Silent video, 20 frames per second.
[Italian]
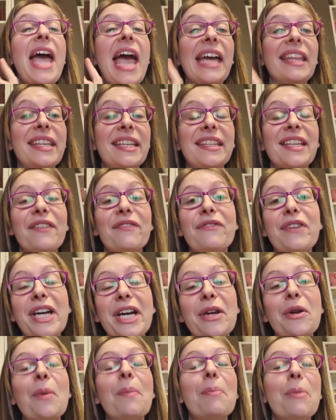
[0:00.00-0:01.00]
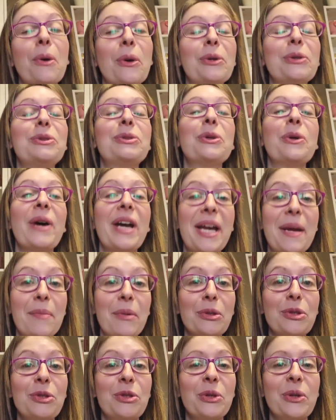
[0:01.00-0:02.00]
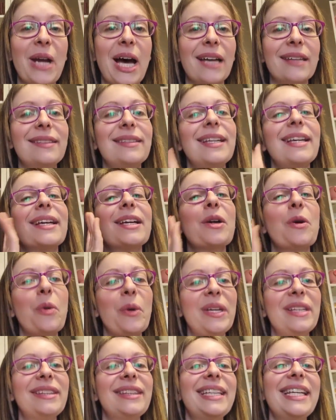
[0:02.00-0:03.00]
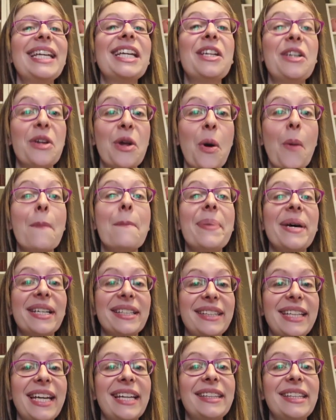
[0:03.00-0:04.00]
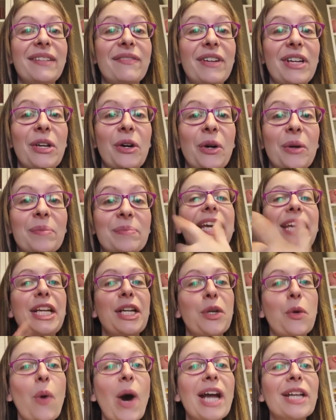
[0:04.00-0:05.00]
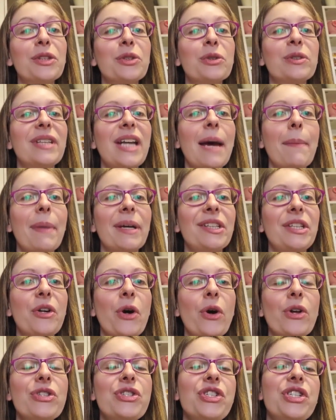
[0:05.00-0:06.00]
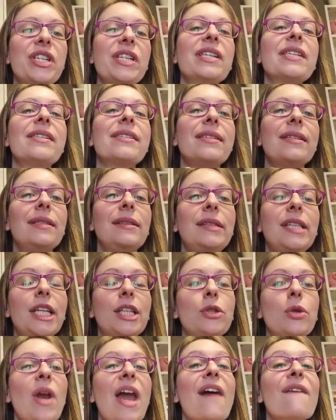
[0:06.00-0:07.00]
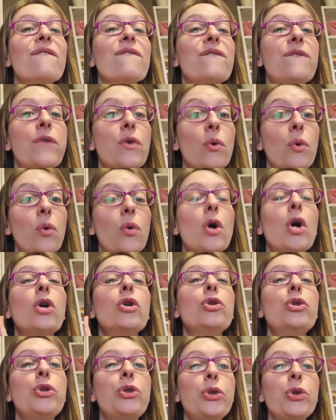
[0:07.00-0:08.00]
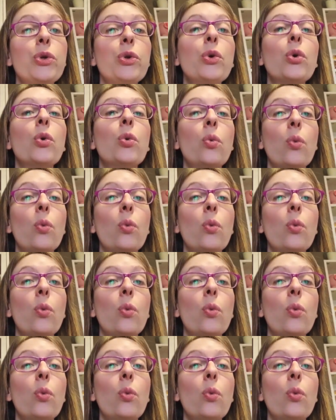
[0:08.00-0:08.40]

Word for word: ed è davvero molto emozionante, quindi non perdetevelo. Il quarto drama di oggi si intitola Boo, Two